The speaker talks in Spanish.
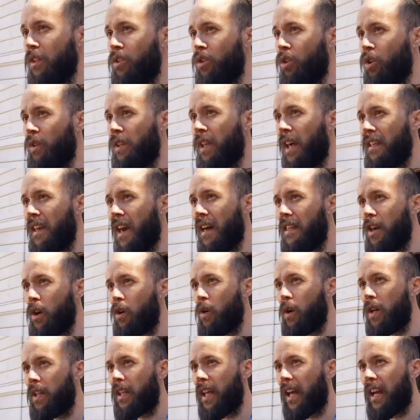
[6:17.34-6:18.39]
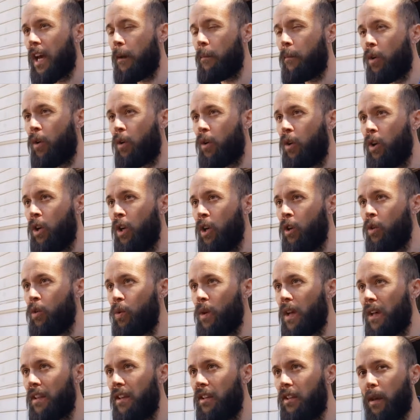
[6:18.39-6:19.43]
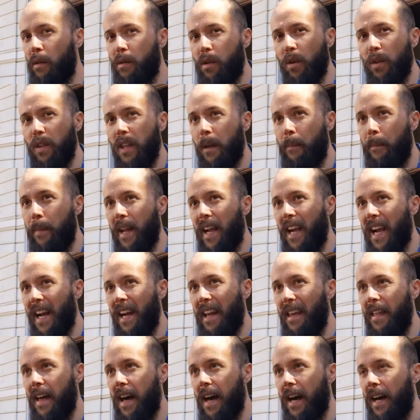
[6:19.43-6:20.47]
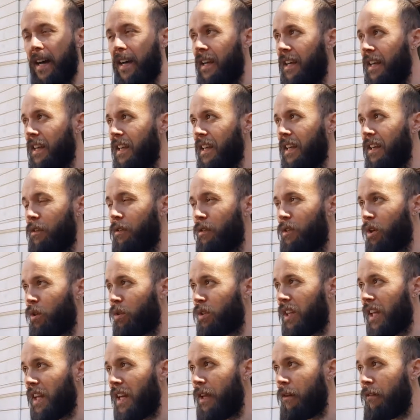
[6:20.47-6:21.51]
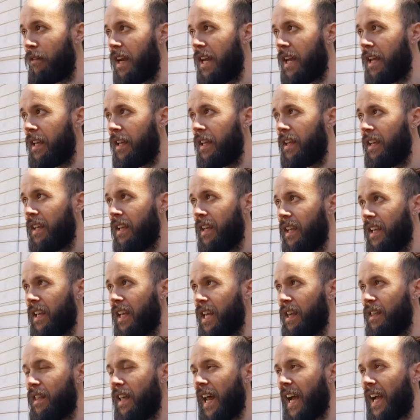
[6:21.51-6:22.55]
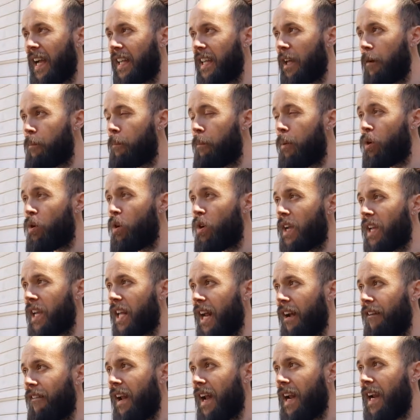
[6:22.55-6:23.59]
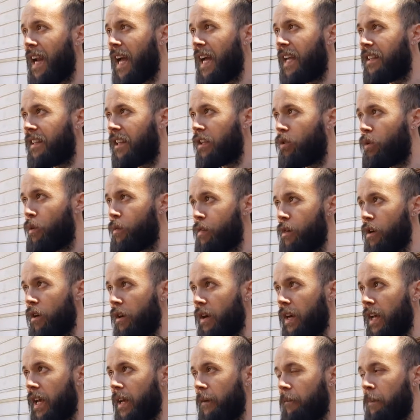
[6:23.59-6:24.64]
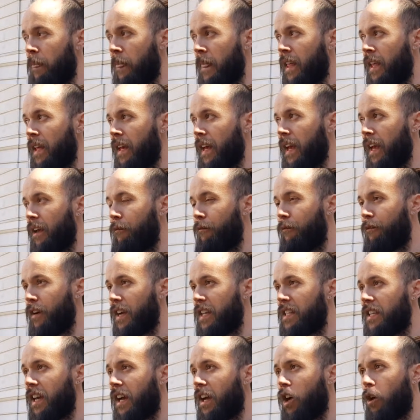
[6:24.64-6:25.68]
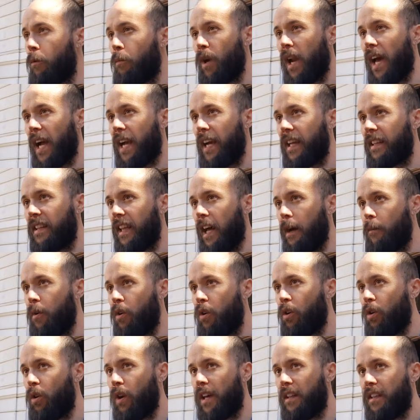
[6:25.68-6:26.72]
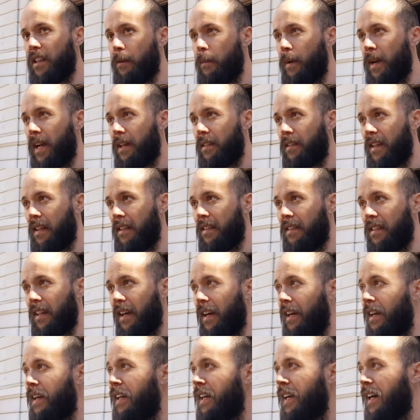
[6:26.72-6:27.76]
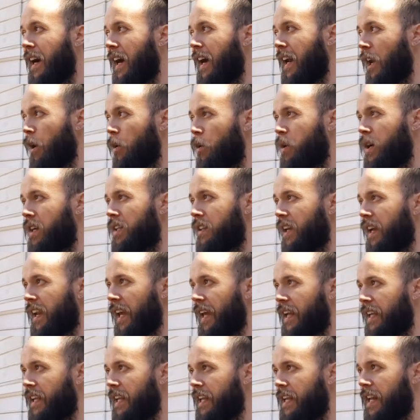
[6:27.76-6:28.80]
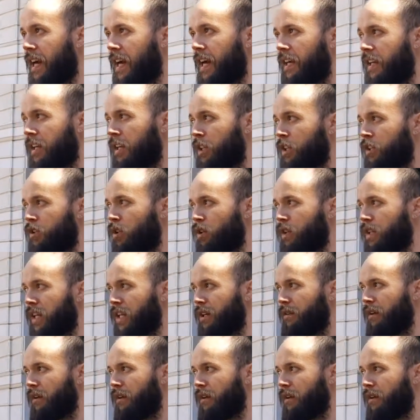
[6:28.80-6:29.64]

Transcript: donde a día de hoy tenemos una situación de precariedad insostenible y de la que tampoco quieren hablar las instituciones. En fechas como las que estamos con la Semana Santa a la vuelta de la esquina donde